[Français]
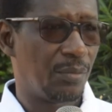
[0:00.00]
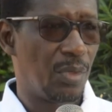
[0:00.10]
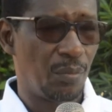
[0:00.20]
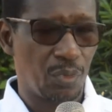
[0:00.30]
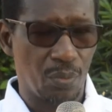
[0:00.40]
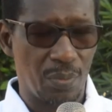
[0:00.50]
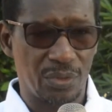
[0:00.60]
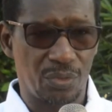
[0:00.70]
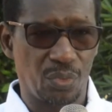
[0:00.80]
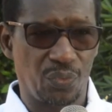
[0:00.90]
Mamoudou
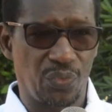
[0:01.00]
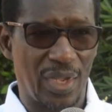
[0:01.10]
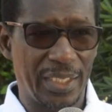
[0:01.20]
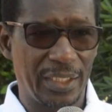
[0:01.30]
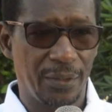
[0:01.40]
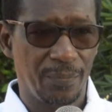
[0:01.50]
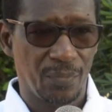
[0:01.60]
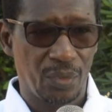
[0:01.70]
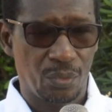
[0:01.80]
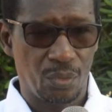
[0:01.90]
Mansour Faye,
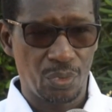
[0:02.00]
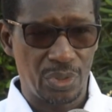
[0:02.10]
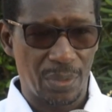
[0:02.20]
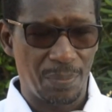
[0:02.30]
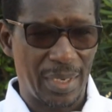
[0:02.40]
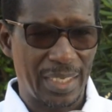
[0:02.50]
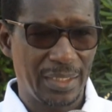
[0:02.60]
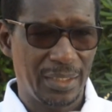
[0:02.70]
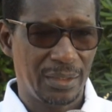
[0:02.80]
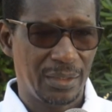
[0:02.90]
Khoudjambaï,